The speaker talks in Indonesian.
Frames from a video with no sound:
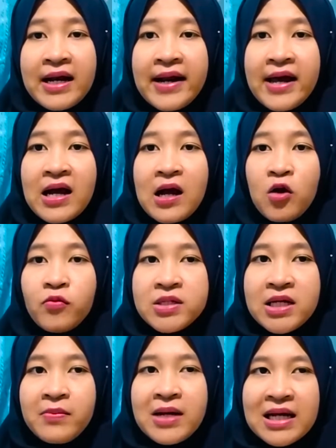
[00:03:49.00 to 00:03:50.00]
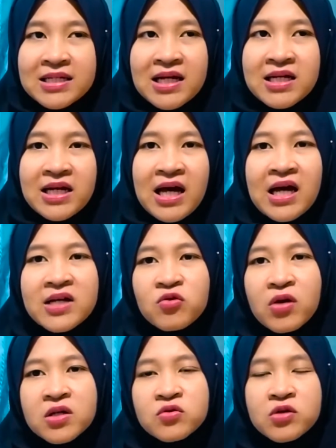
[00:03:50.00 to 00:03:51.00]
karena kalau misalnya merasa nih ah
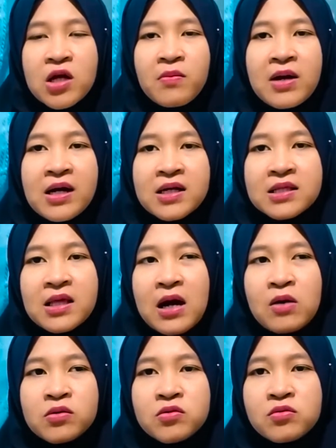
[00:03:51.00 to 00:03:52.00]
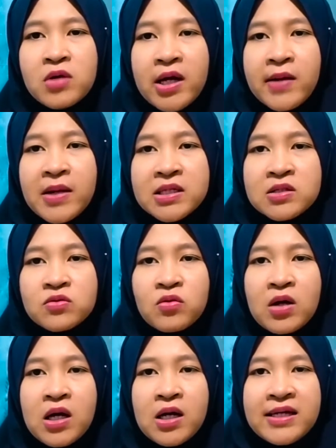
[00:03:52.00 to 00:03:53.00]
itu kan susah banget aku tuh kayak masih
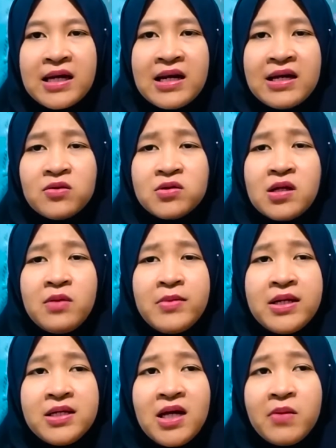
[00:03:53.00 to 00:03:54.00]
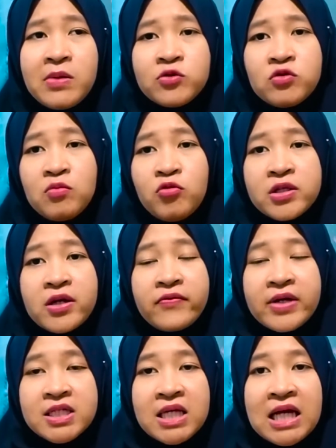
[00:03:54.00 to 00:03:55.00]
suka ya lihat sosial media emang cuma buat
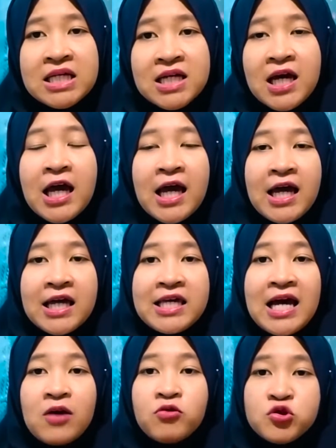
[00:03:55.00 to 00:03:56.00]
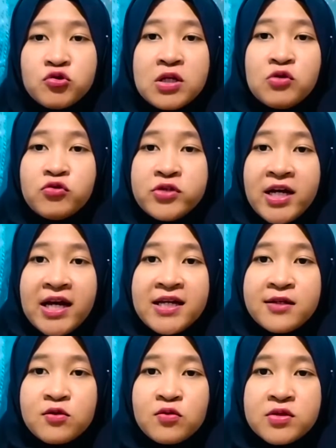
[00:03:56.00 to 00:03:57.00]
refreshing aja ya aku juga dulunya
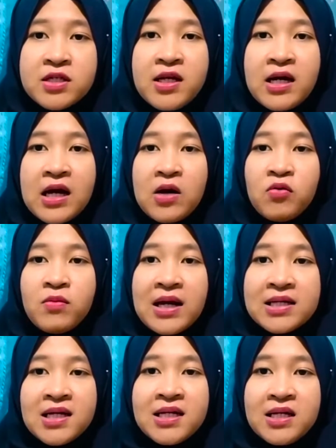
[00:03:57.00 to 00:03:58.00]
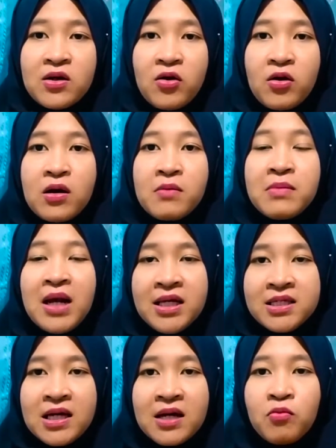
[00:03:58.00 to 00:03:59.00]
kayak gitu jadi aku merasa gini loh
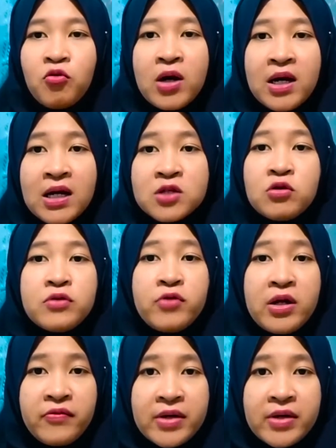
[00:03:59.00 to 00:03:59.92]
belajar bukanlah suatu